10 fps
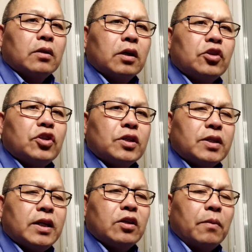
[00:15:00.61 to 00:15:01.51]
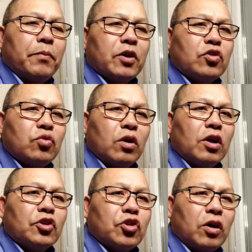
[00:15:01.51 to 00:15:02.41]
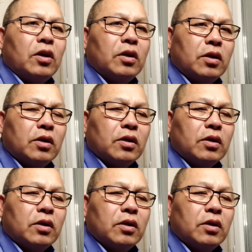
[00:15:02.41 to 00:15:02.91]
tôi chỉ chỉ cho bao số họ cho